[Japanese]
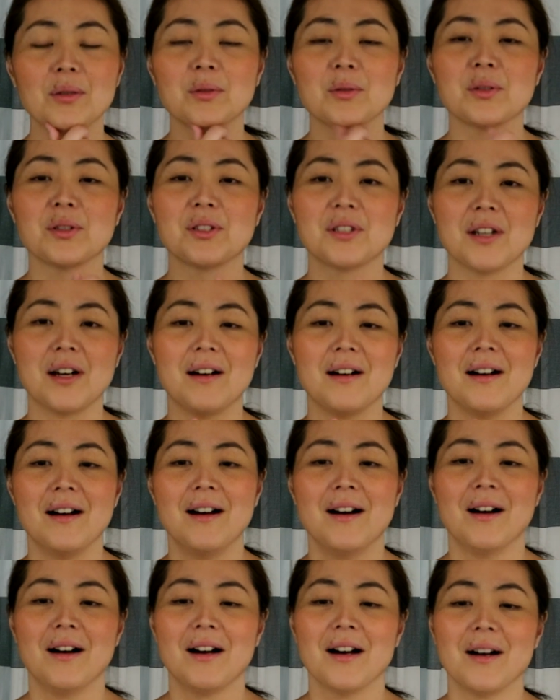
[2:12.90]
ドの下、
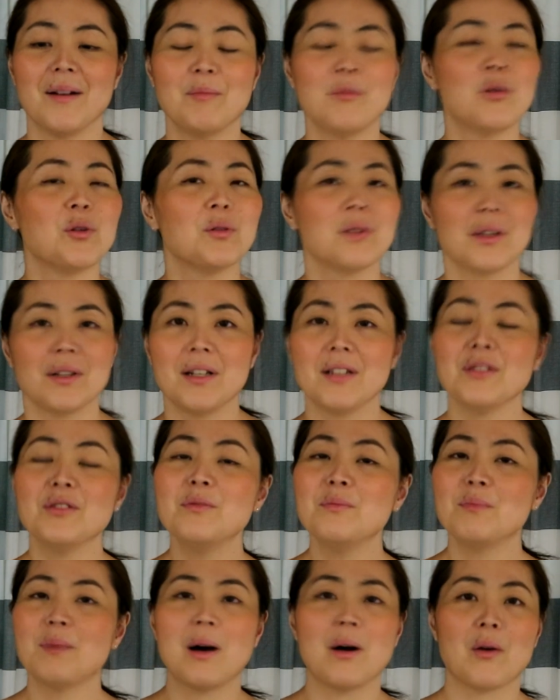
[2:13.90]
もう、
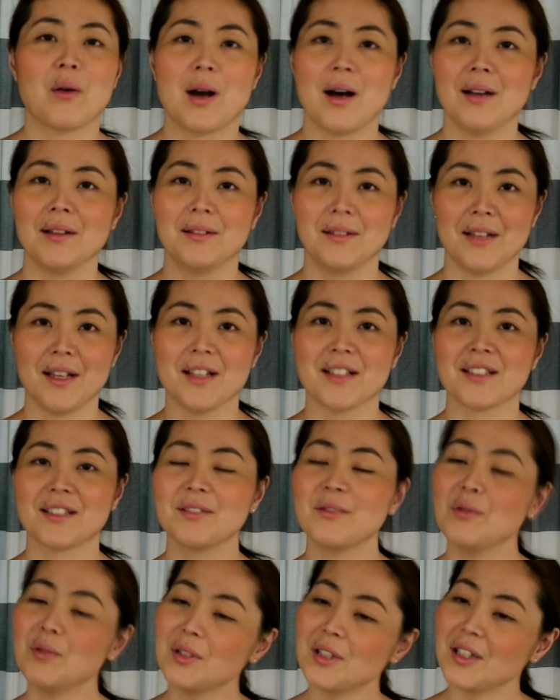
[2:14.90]
ルンバを買って
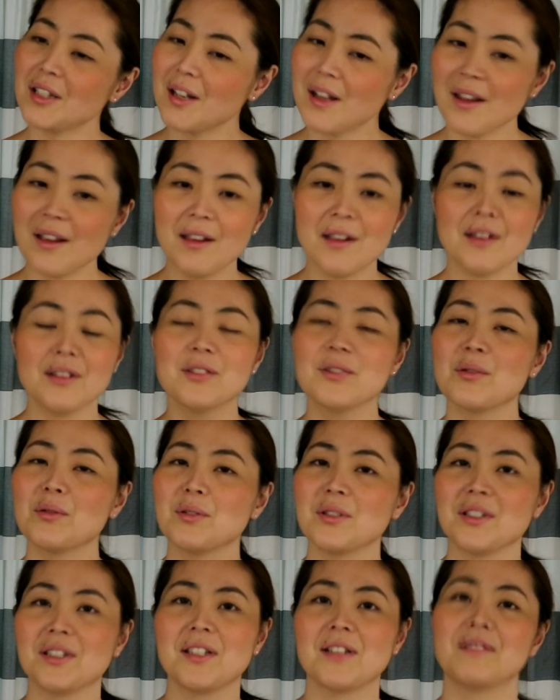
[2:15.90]
すごい綺麗に掃
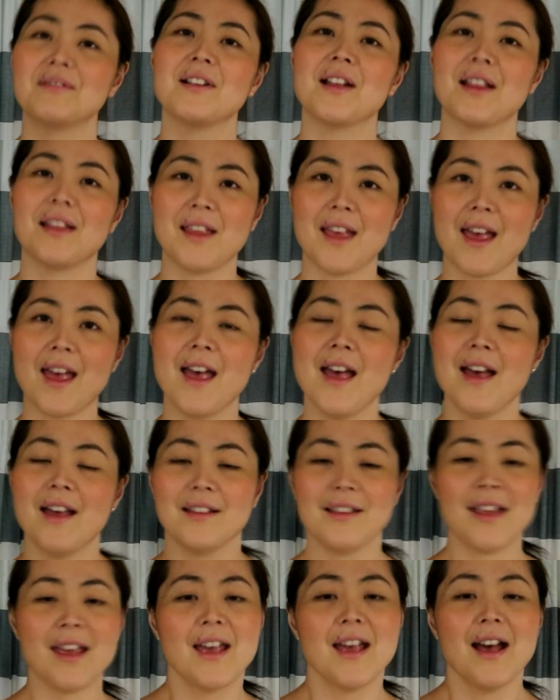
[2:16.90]
除してくれて、
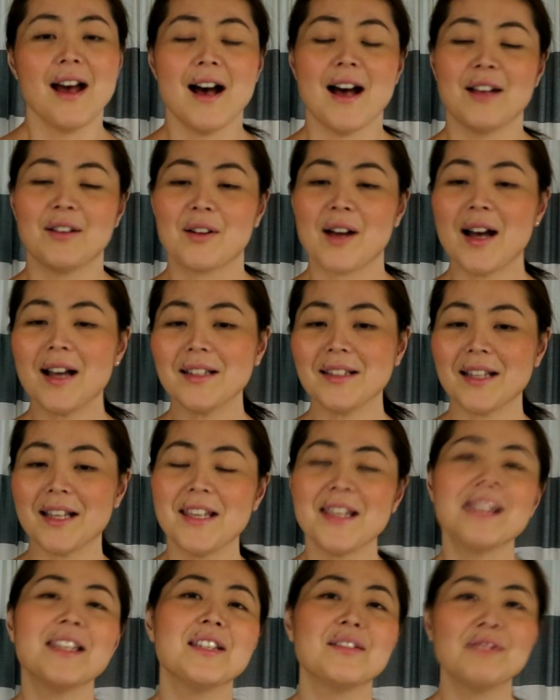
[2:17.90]
で、買った
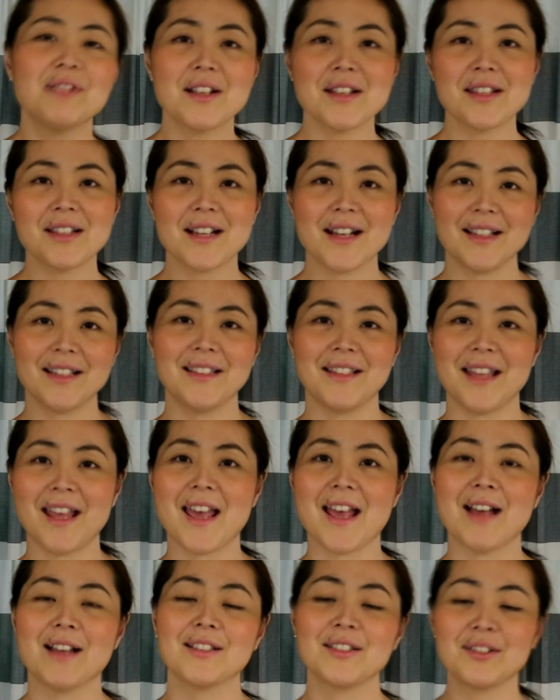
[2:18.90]
日に嬉しがっ
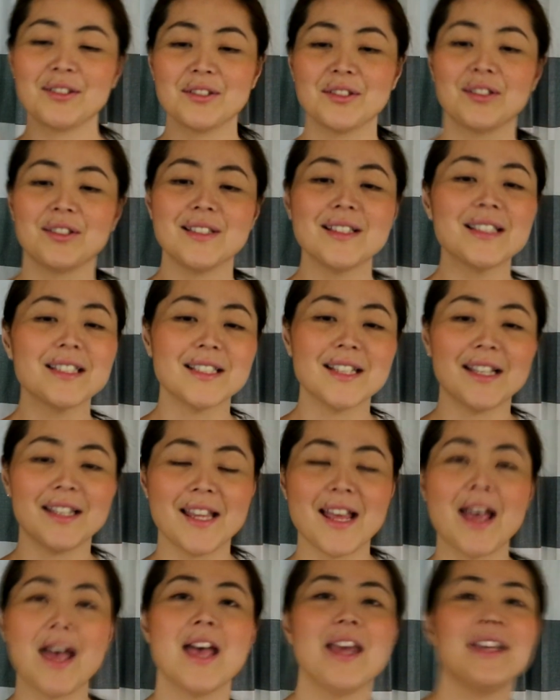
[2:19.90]
てすぐスイッチ入れ
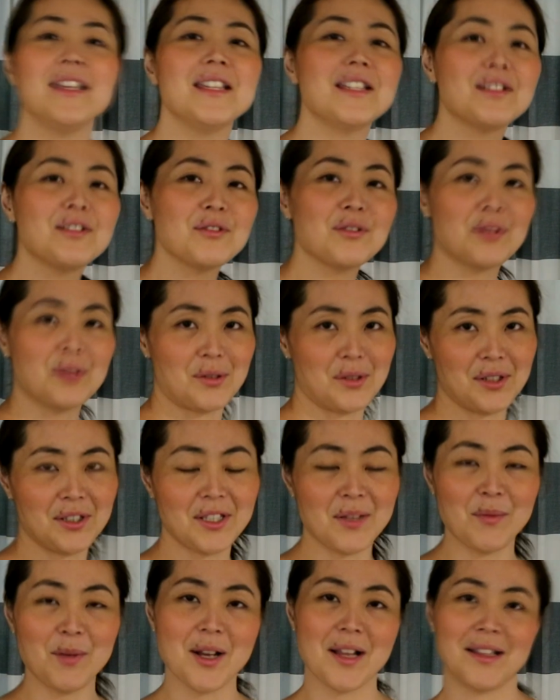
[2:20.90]
て家中掃除し
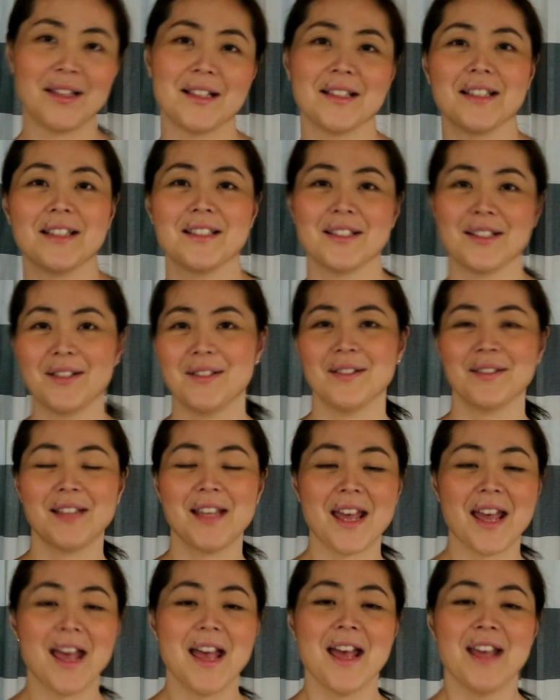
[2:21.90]
てもらったんですよ。
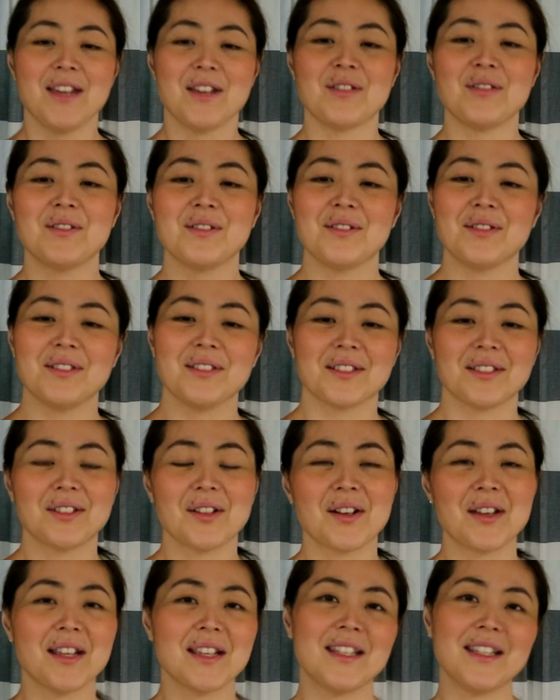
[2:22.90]
で、夜そ
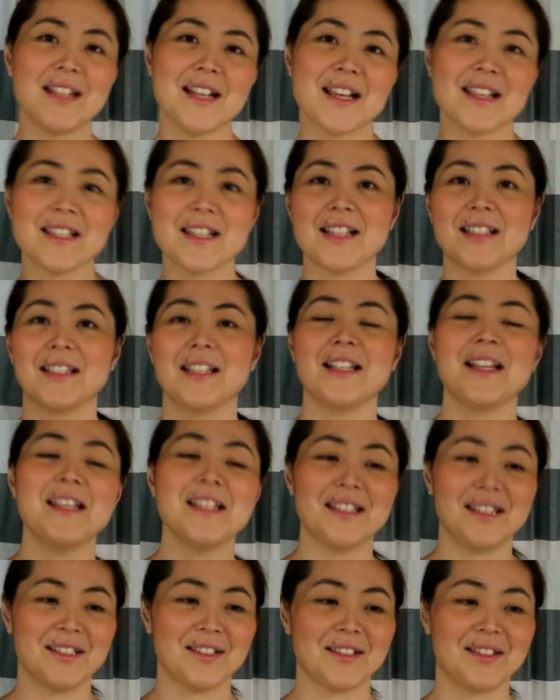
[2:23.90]
れで綺麗になったねっ
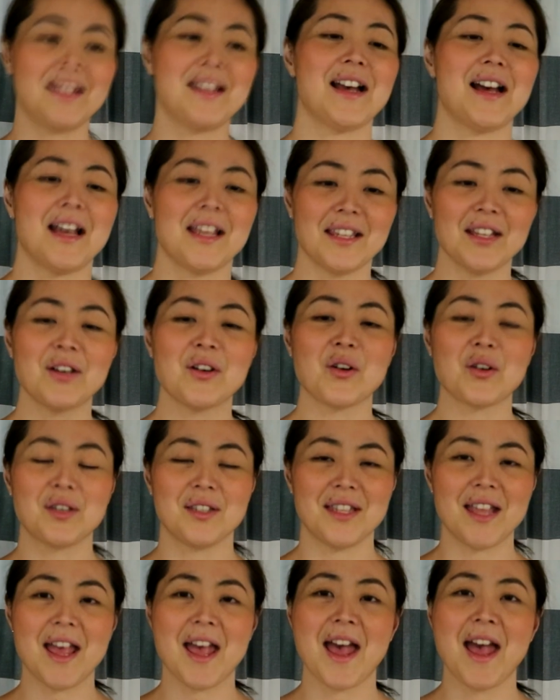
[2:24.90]
て言って朝起
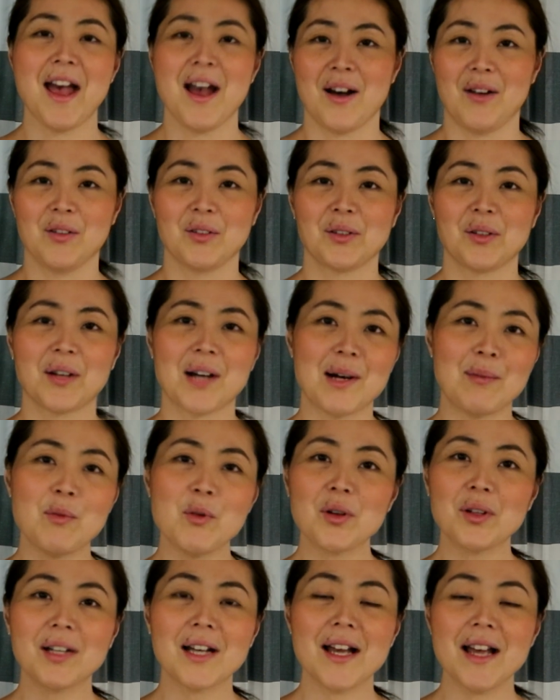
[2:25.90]
きて、夫が
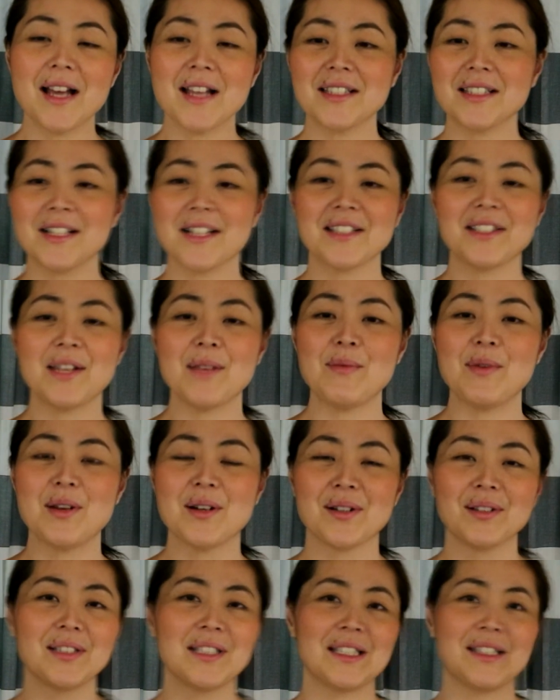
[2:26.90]
もう一回走らしてみ
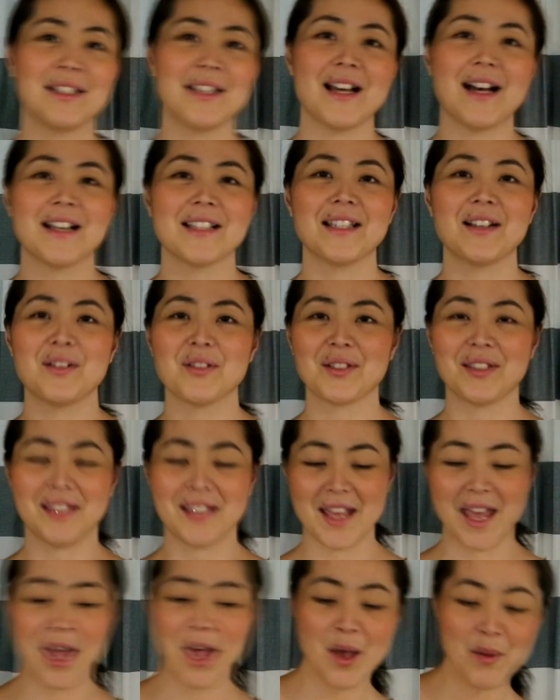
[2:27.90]
ようって言って朝起き
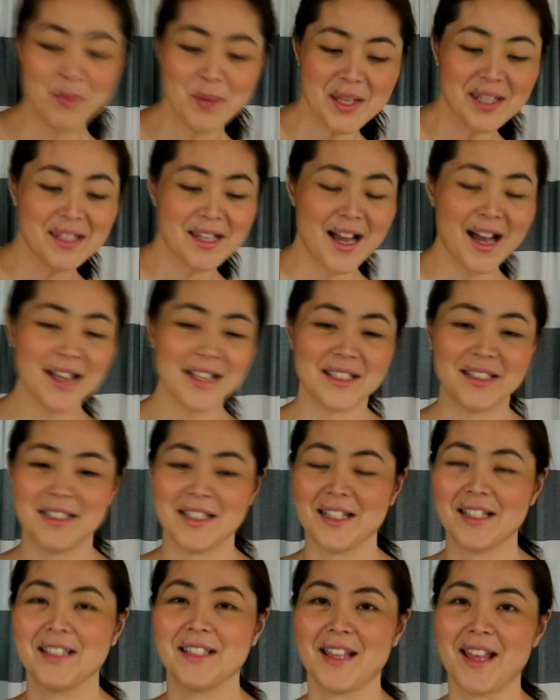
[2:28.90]
てピッて走
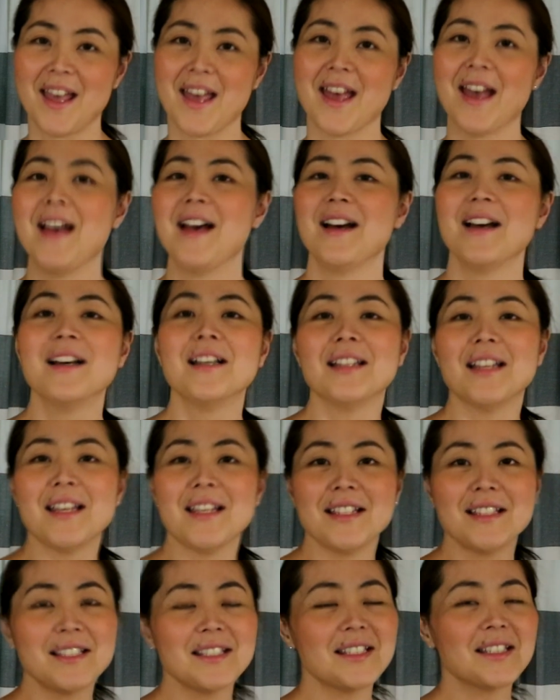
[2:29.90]
らして、で、
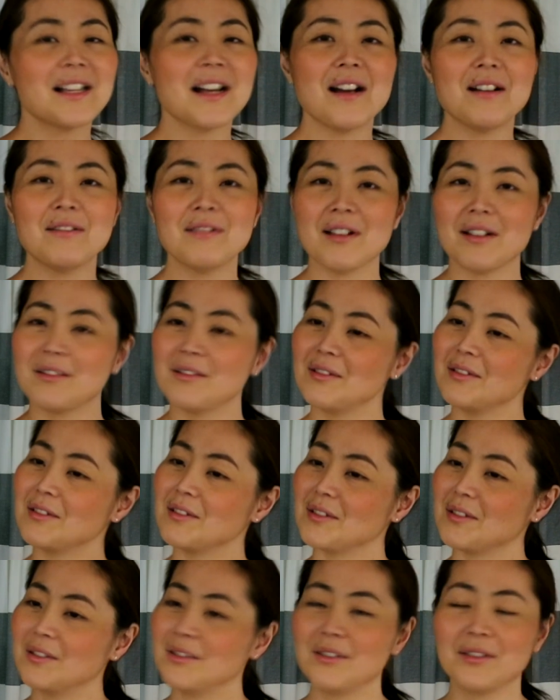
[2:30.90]
1時間ぐらいぐるぐ
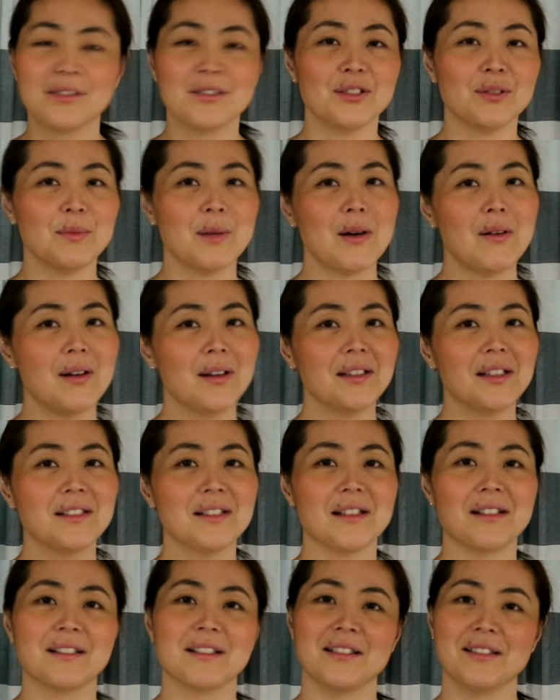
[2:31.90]
るぐるぐる回って
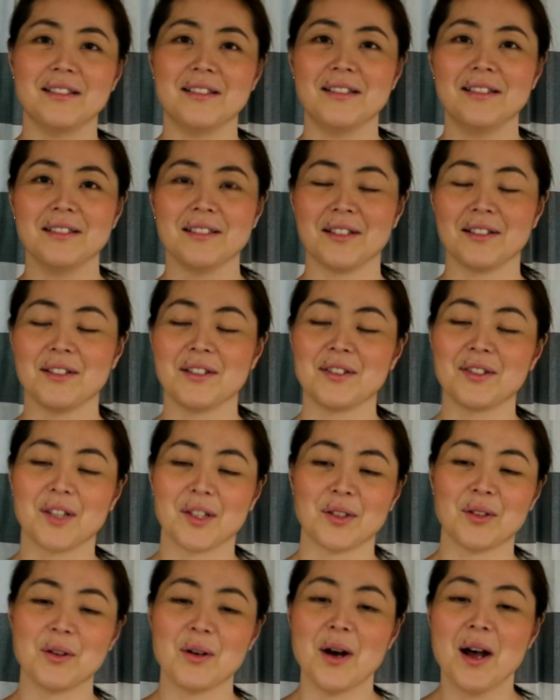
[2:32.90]
たんかな、なんです
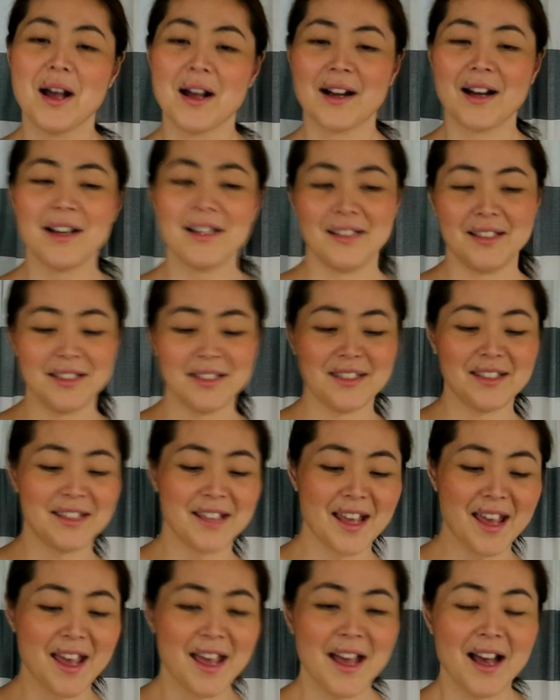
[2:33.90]
けど、帰ってき
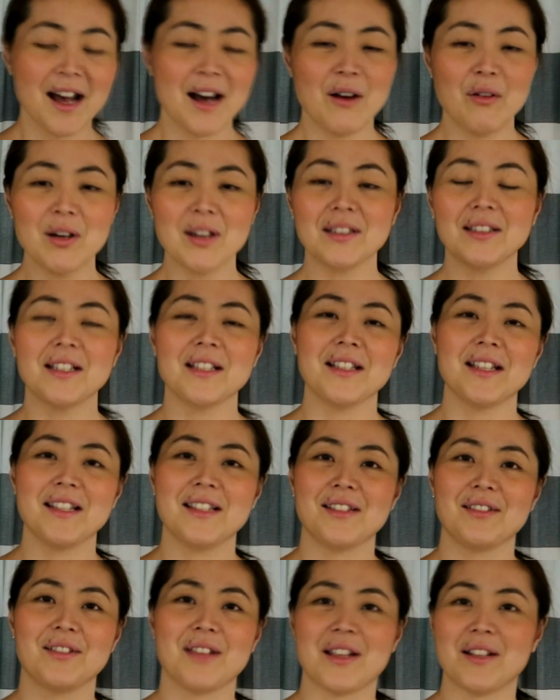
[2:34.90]
て、あ、終わったねっ
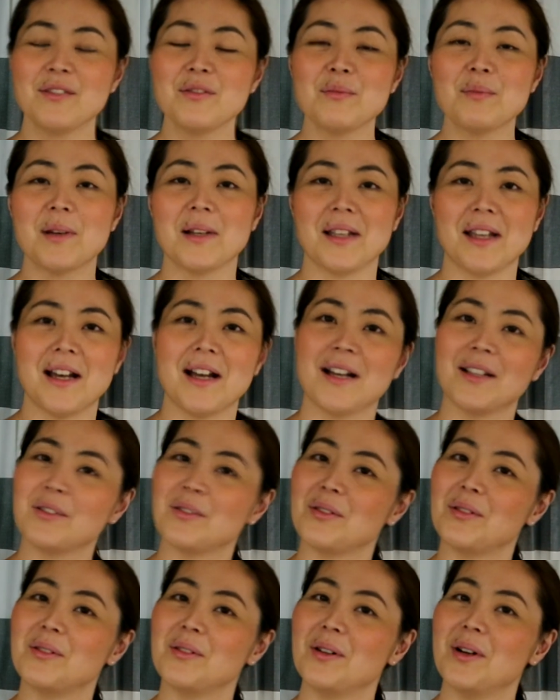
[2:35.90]
て言って、ルンバね、
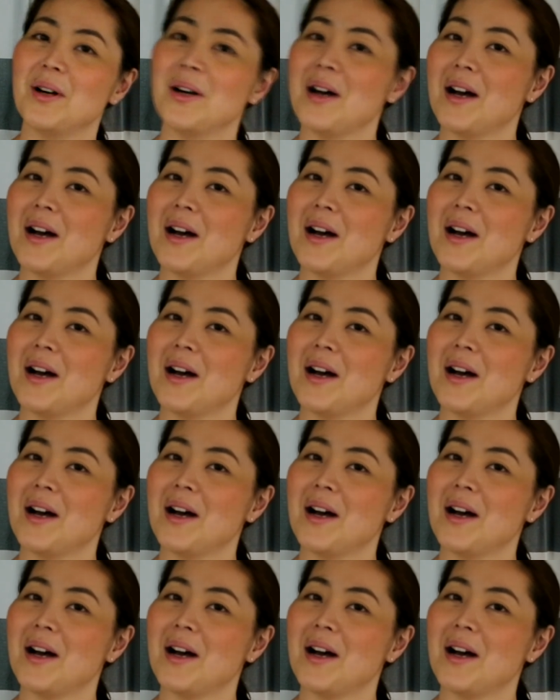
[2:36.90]
お